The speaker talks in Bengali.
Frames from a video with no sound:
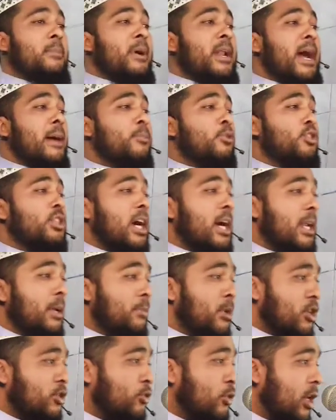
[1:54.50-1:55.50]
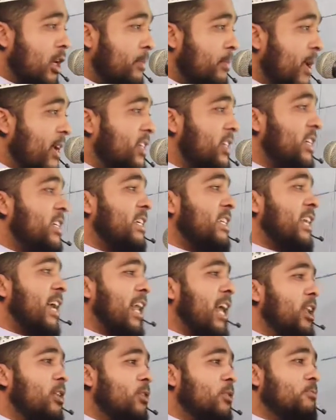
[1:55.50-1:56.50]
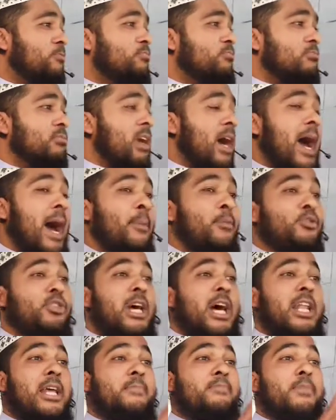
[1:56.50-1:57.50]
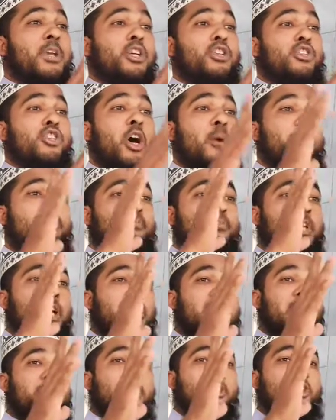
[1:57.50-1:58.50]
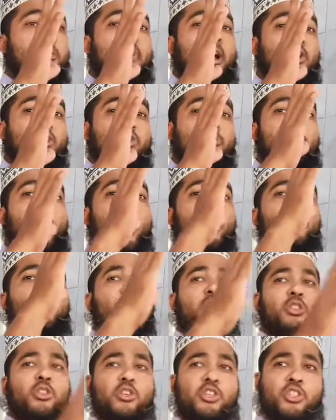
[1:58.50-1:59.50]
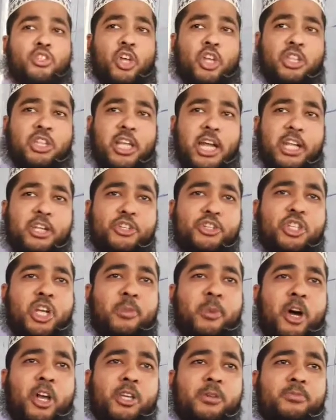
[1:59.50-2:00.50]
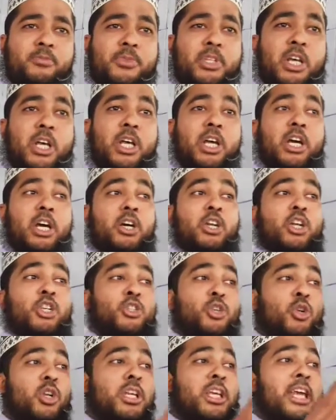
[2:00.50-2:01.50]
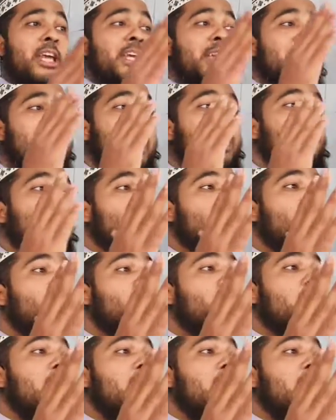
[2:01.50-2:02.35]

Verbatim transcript: এবার আবু তালেব রসুলের পাশে এসে দাঁড়ালো আবু তালেবকে সবচাইতে বেশি মানুষ ভয় করত তৎকালীন সময় রসুলকে কেউ